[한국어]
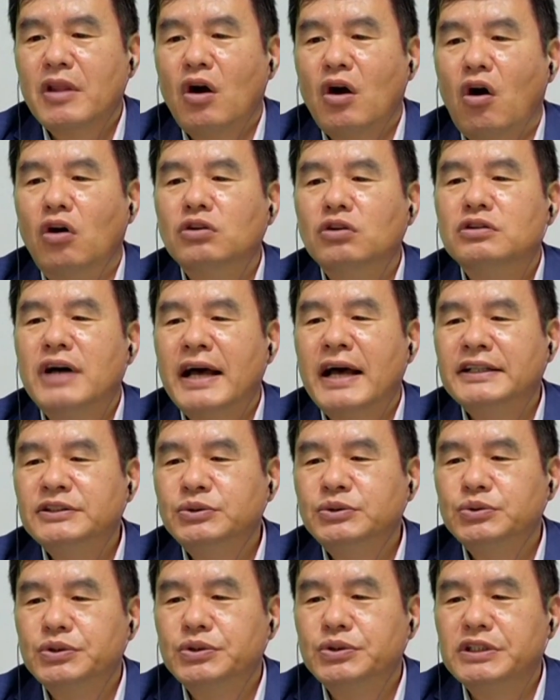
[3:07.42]
어느
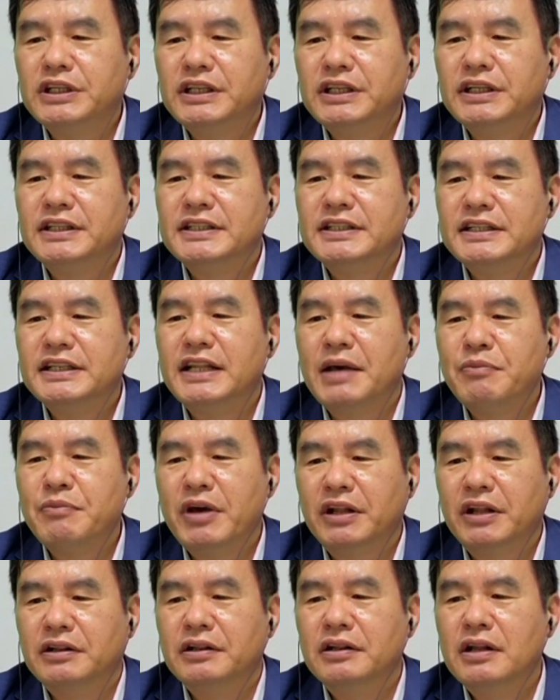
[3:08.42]
한쪽이 득이
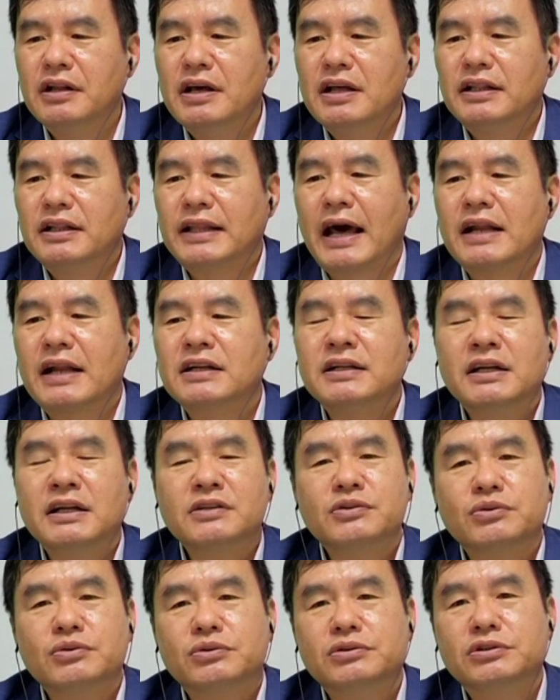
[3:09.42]
되면 다른
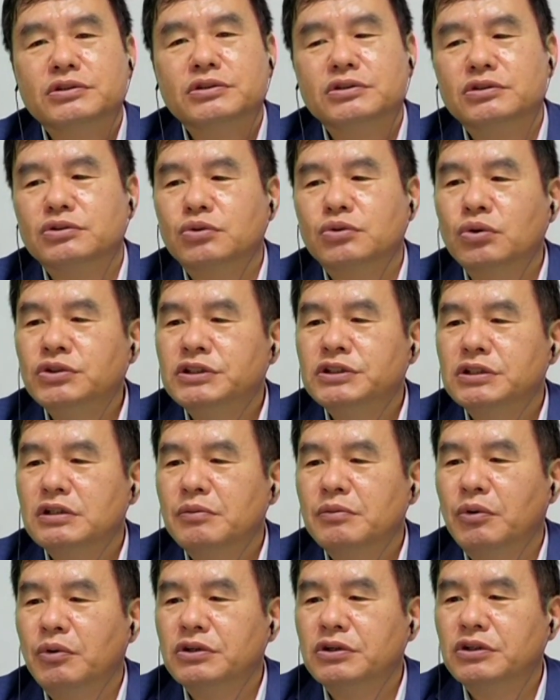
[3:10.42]
한쪽은 손실을
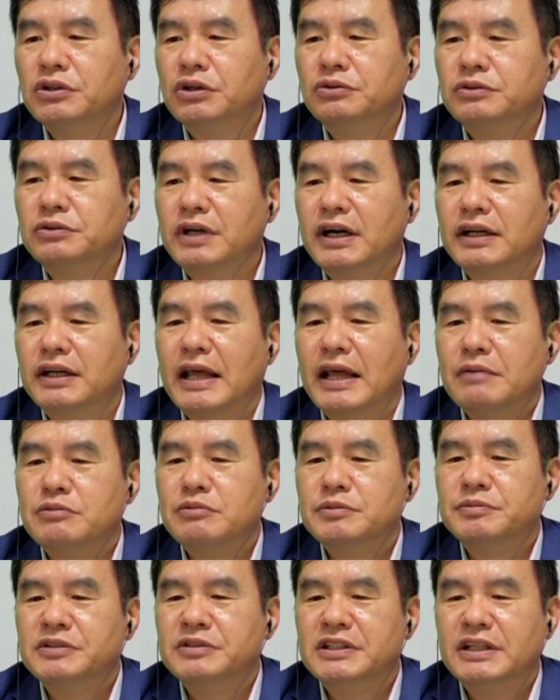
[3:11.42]
보는 경우가
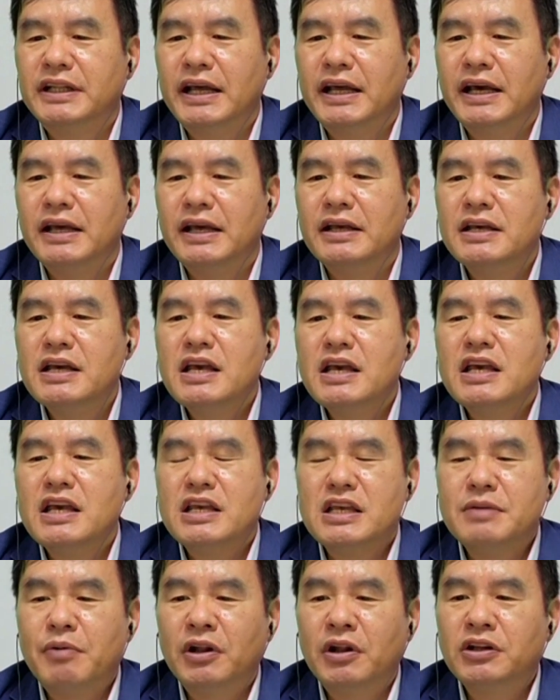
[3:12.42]
대부분인데,
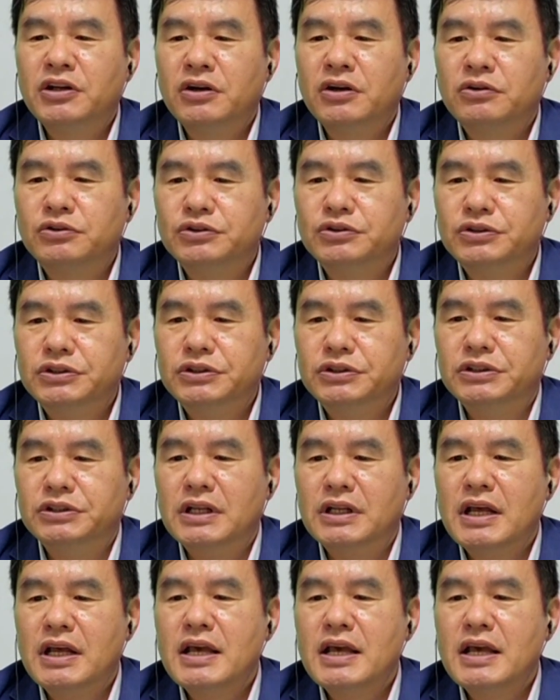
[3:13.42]
이번 경우는